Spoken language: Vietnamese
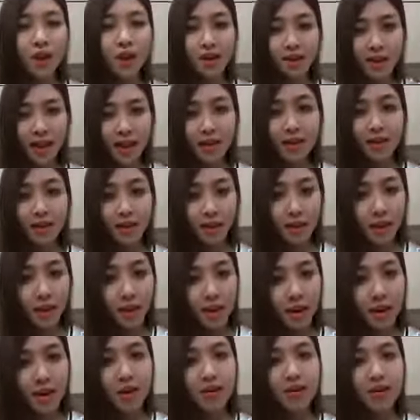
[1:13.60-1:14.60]
cải thiện
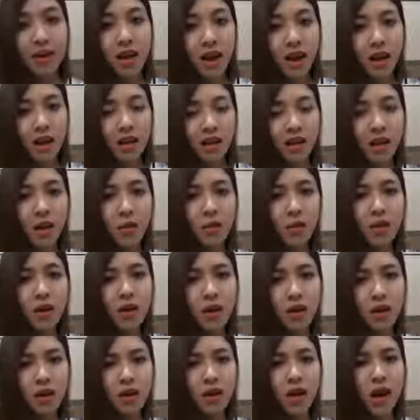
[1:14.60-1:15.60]
hơn không có
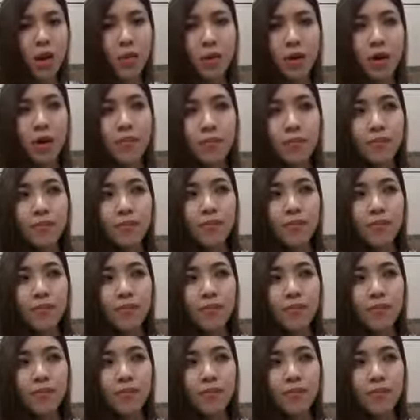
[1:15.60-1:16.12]
không có